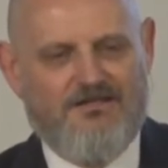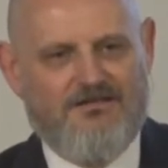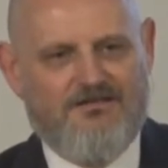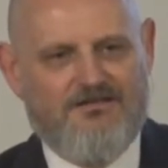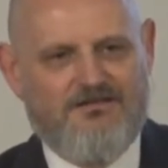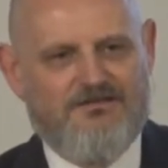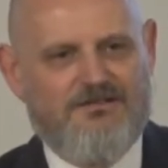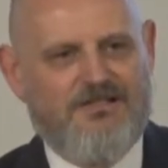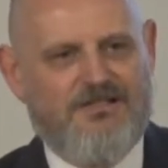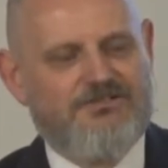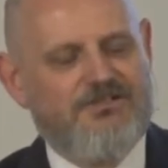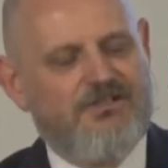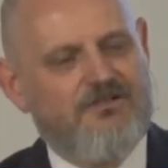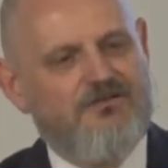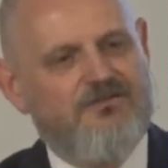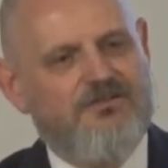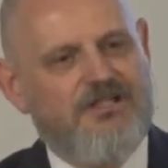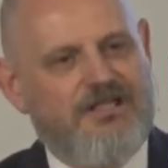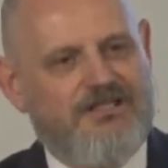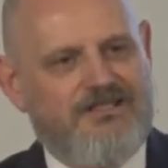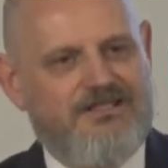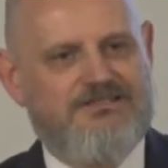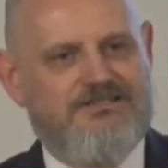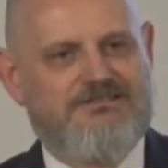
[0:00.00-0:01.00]
Dlaczego
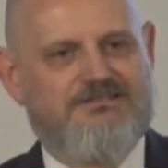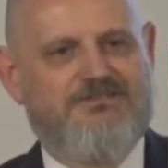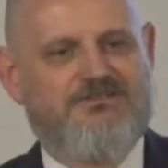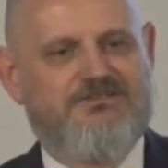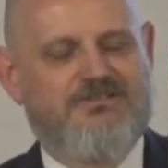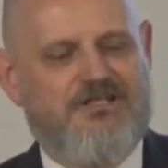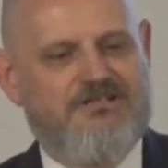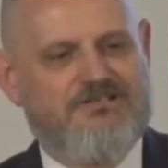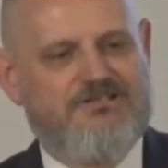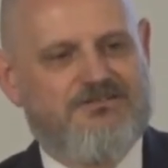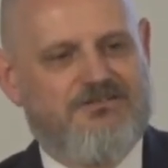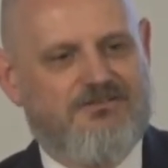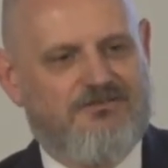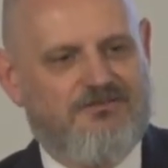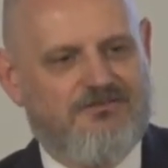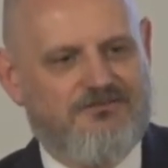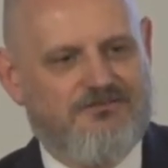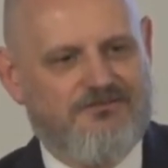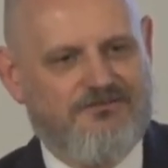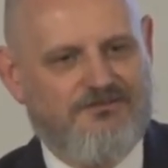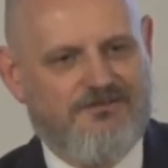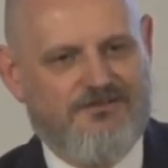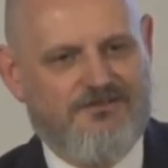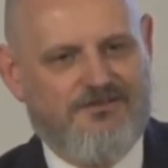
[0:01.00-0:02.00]
najeźdźcy często
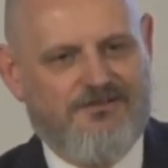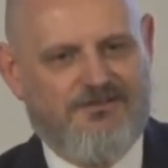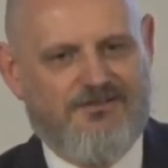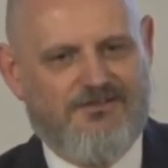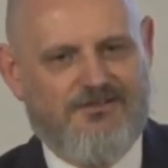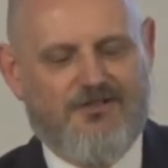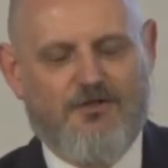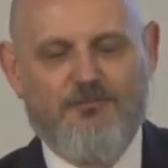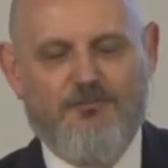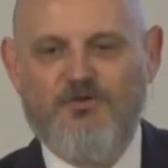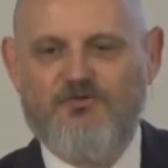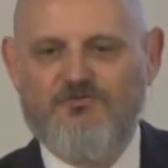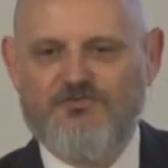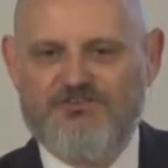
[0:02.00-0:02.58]
robią